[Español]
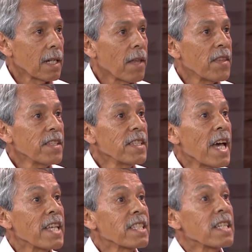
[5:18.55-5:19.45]
La
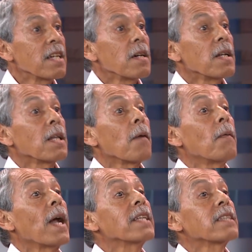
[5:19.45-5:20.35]
disnea es la
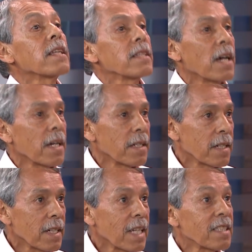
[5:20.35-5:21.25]
falta de aire,
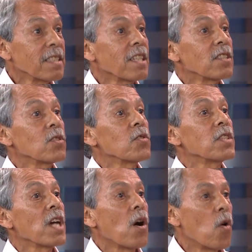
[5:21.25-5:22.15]
la
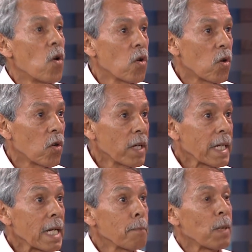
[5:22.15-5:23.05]
sensación de ahogo,
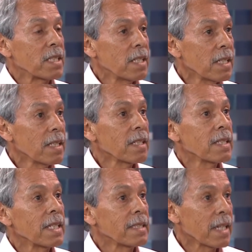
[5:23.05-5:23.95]
que el paciente
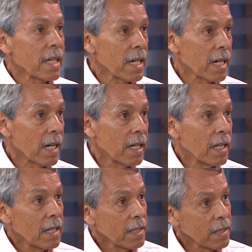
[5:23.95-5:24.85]
se queja
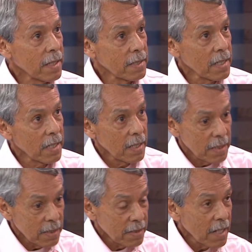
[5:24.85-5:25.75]
desde
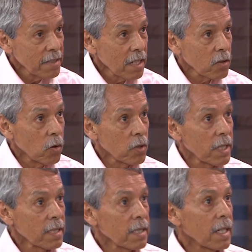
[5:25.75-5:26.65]
distancias
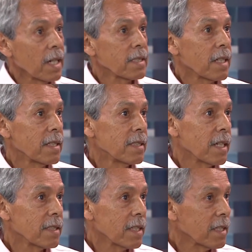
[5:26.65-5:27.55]
cortas hasta
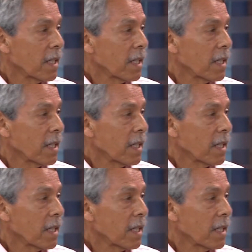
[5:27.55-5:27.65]
distancias